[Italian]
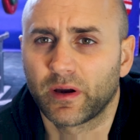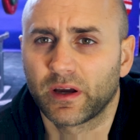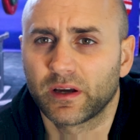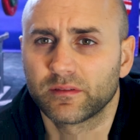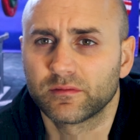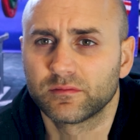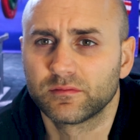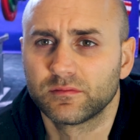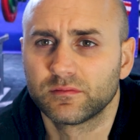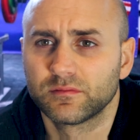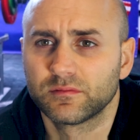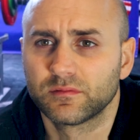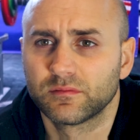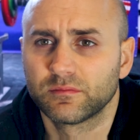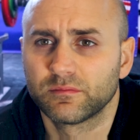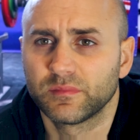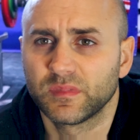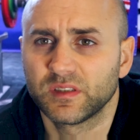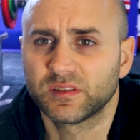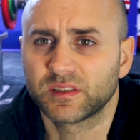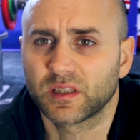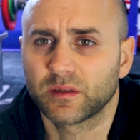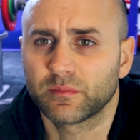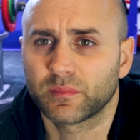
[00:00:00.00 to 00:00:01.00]
ma
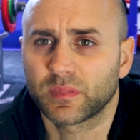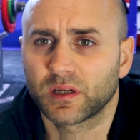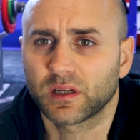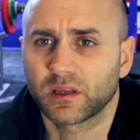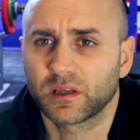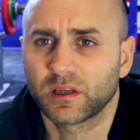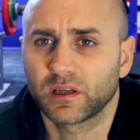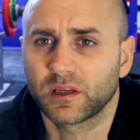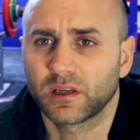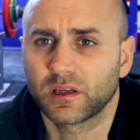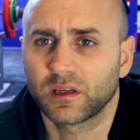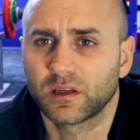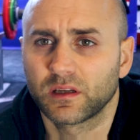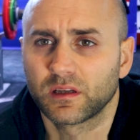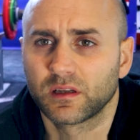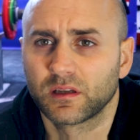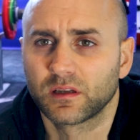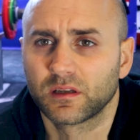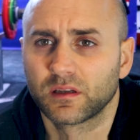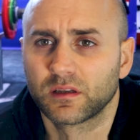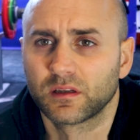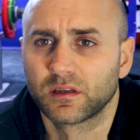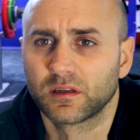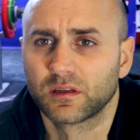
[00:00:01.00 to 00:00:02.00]
mi sembra che
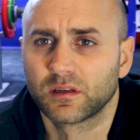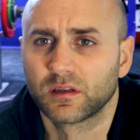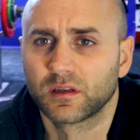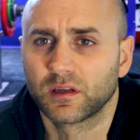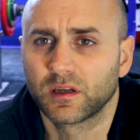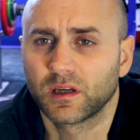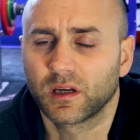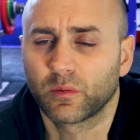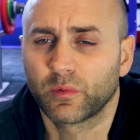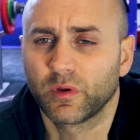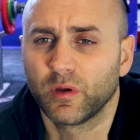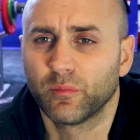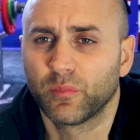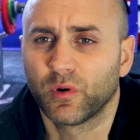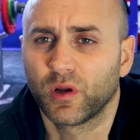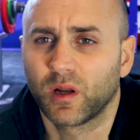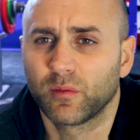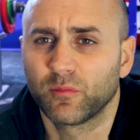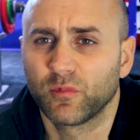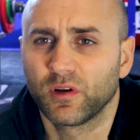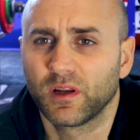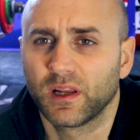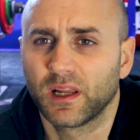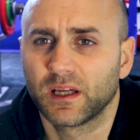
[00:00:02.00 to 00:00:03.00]
qui un po' l'ha
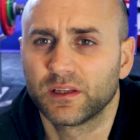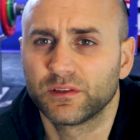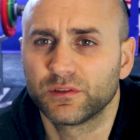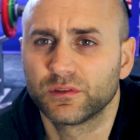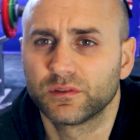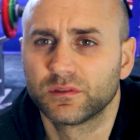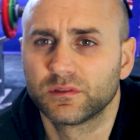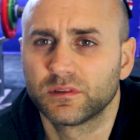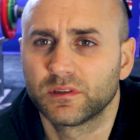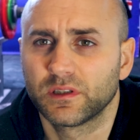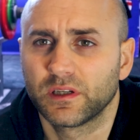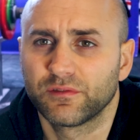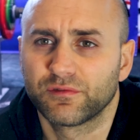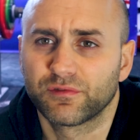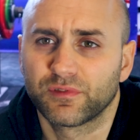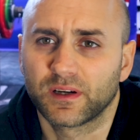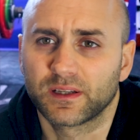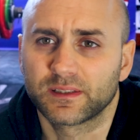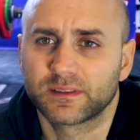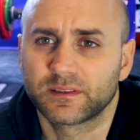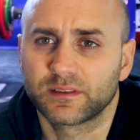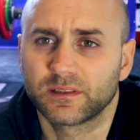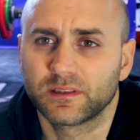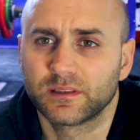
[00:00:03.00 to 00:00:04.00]
mollato, e
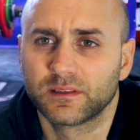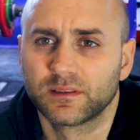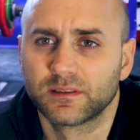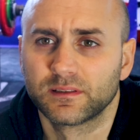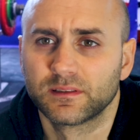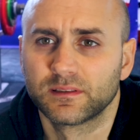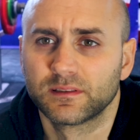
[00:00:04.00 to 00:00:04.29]
infatti